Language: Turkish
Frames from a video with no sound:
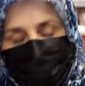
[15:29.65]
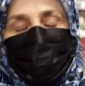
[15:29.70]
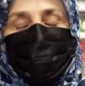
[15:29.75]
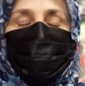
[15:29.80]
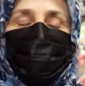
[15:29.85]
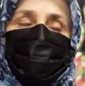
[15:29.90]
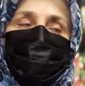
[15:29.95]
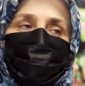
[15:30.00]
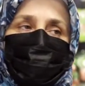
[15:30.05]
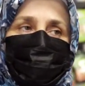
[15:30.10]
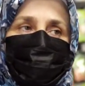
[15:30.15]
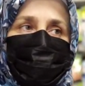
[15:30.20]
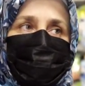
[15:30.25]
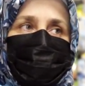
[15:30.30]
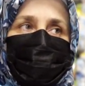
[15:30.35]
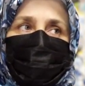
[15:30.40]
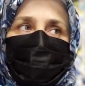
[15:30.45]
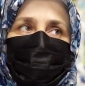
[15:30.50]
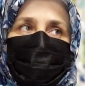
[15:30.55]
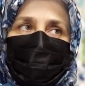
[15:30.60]
bin lira için. için.
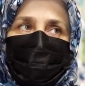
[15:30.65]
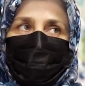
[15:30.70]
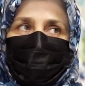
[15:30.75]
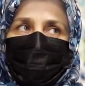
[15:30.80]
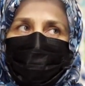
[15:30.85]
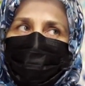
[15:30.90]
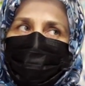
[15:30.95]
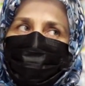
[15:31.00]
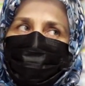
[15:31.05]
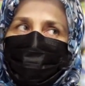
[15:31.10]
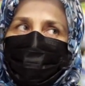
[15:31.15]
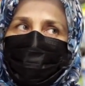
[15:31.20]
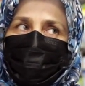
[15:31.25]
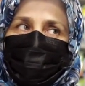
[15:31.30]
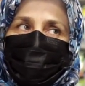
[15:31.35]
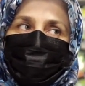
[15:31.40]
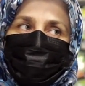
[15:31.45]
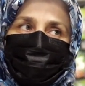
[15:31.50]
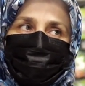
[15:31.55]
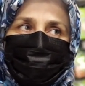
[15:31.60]
Söylerseniz 1000 lira
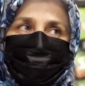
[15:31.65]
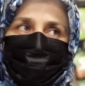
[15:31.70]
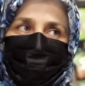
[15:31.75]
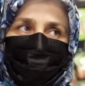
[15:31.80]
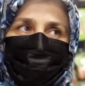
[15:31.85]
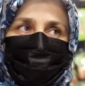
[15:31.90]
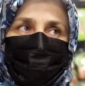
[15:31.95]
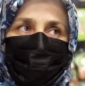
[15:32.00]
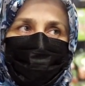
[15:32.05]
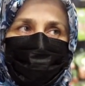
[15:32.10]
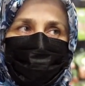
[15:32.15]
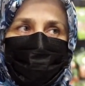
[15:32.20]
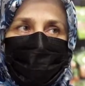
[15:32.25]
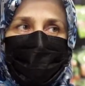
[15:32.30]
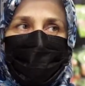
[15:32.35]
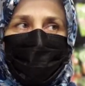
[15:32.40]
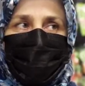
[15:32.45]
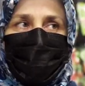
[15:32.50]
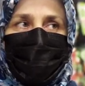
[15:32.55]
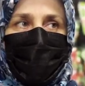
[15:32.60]
sizin. Tamam. Yalnız
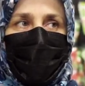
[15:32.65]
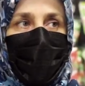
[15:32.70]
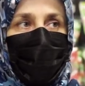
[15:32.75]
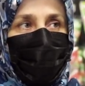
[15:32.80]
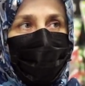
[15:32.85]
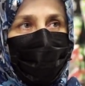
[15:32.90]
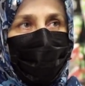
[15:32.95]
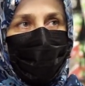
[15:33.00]
söylemeye çalışın. Ama